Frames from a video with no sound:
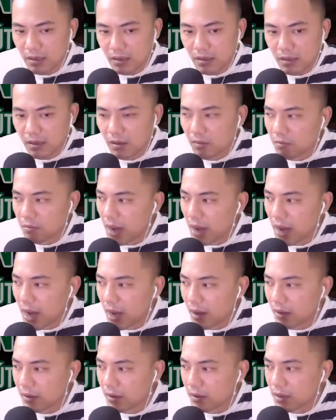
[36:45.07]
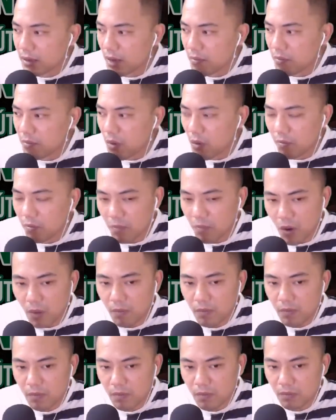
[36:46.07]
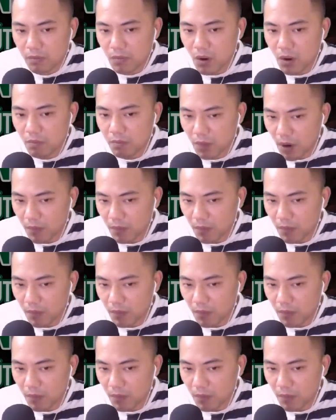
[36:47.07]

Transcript: mà đấm bồm bộp bồm bộp.